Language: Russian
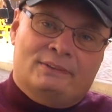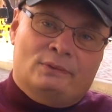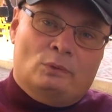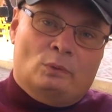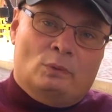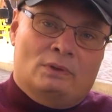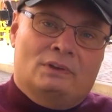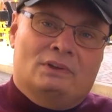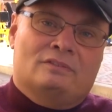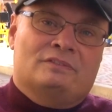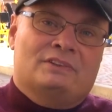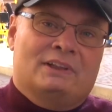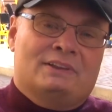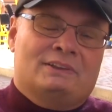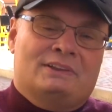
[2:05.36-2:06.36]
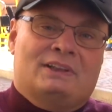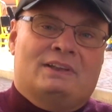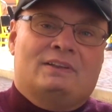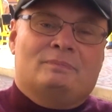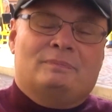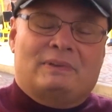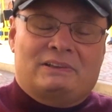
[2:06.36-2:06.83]
легко,
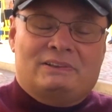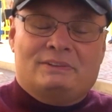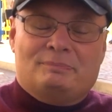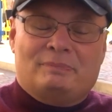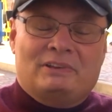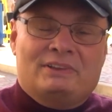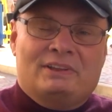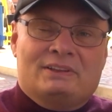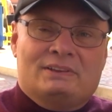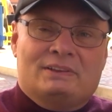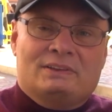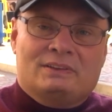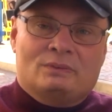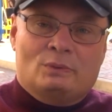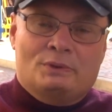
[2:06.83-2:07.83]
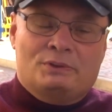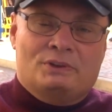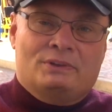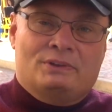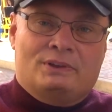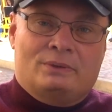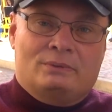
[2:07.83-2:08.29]
некоторые подъезды
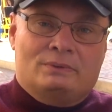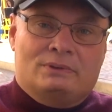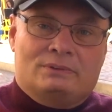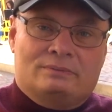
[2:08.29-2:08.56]
очень трудно.